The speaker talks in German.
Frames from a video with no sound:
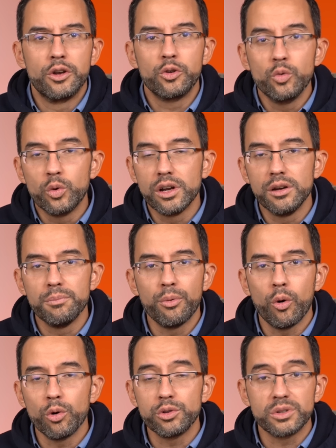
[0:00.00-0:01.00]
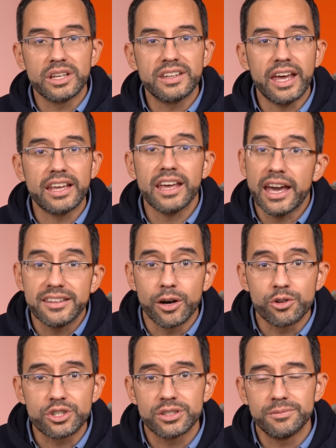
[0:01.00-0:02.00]
Nudeln, Brot und Getränke
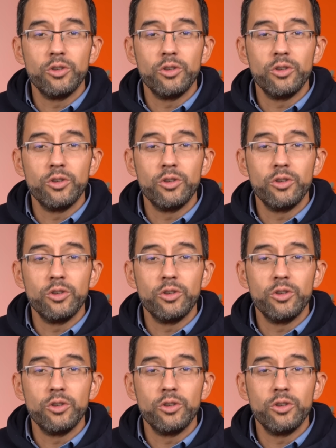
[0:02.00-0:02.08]
eintauscht.